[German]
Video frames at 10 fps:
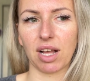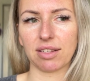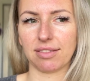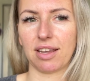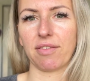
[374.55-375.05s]

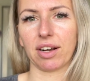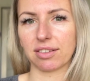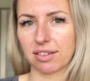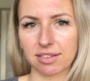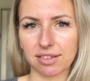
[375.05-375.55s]
als die
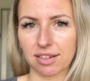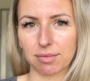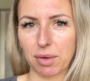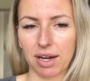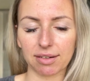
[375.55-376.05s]
Erwachsenen sich das
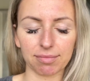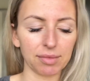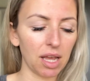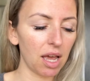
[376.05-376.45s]
merken.